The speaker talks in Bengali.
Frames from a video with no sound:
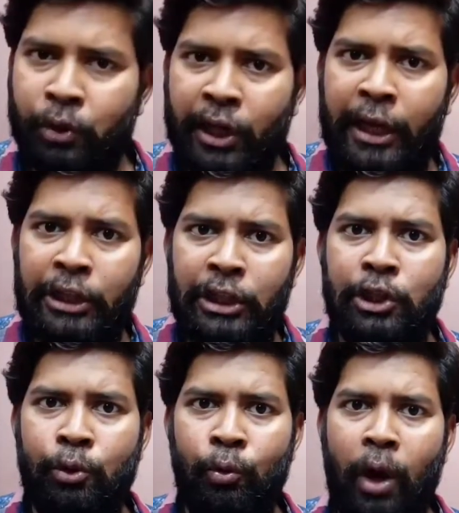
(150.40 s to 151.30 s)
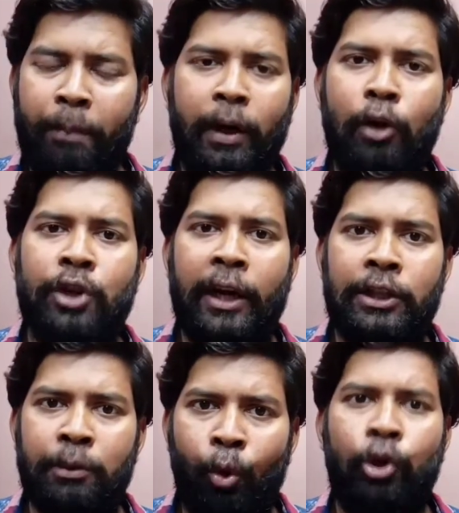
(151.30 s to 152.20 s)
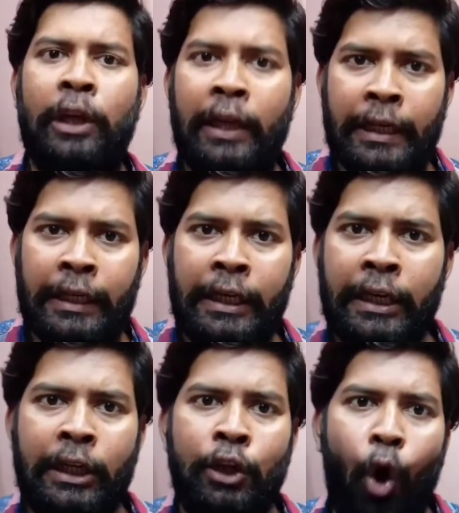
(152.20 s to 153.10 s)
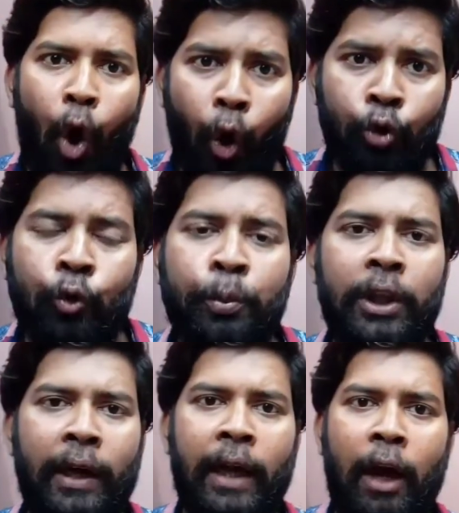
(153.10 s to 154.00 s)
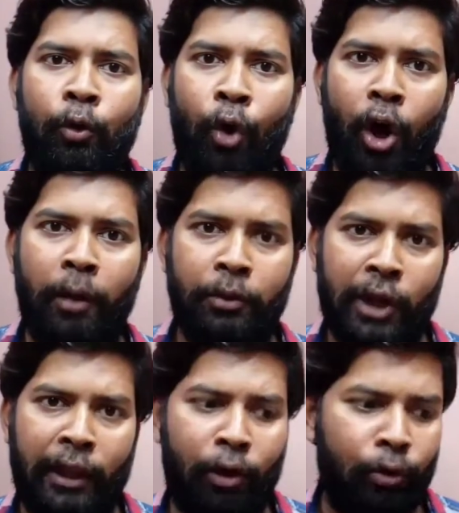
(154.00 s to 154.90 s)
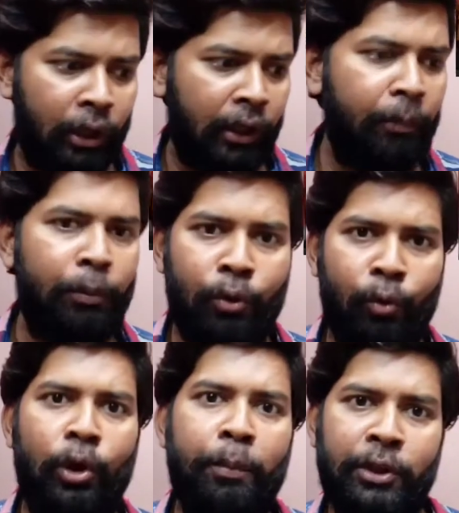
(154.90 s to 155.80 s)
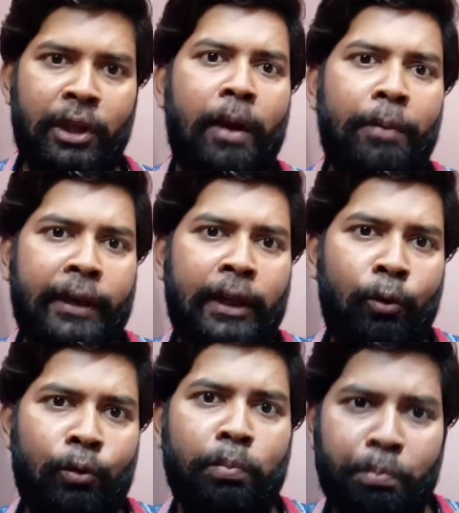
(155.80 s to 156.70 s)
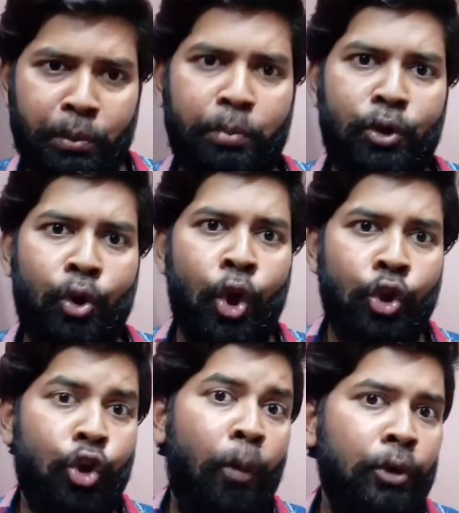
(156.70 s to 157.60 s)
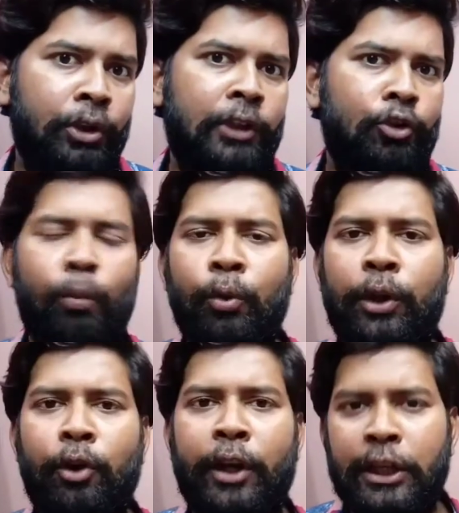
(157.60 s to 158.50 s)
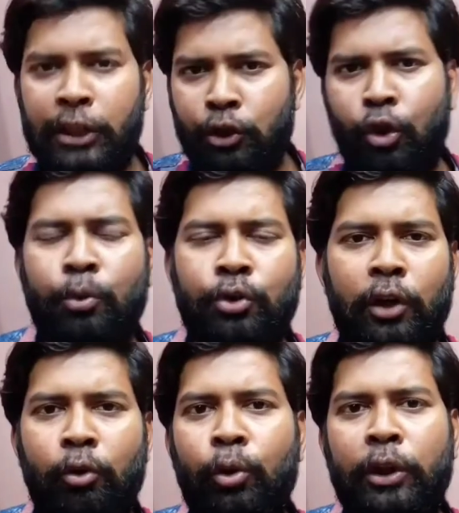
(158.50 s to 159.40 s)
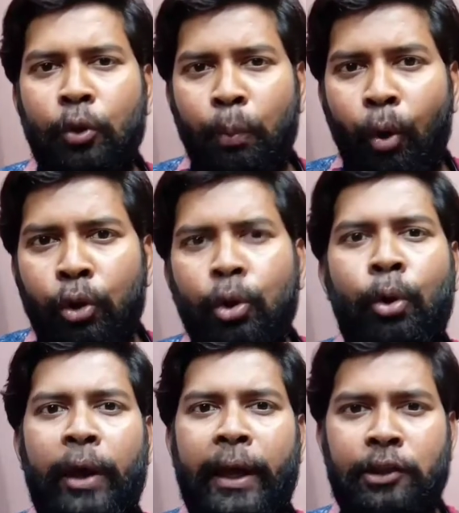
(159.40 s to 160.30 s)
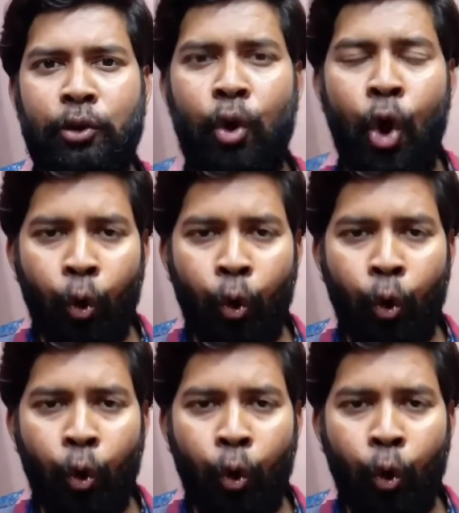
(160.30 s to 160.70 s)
সেই জিনিসগুলো আপনারাও জানেন যে মদ খেলে কি কি অসুবিধার কারণ হয় সাধারণ থেকে বিভিন্ন গরিব যেভাবে একটা বিভিন্ন সমস্যার সম্মুখীন হয় সেই সমস্যাগুলো কিন্তু বন্ধ হয়ে গেছিল